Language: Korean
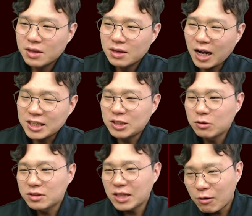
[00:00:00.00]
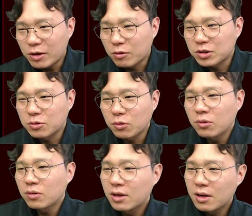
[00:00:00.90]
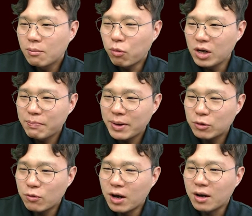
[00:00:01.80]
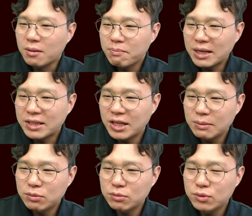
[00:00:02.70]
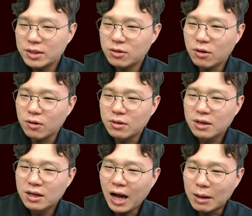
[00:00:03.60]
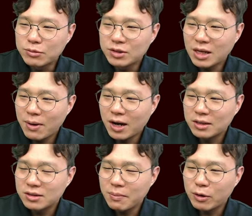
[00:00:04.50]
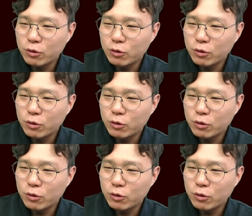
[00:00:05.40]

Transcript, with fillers: 같이 넣는 사과 역시도 폴리페놀과 펙틴이 풍부해서 암을 예방하는데 매우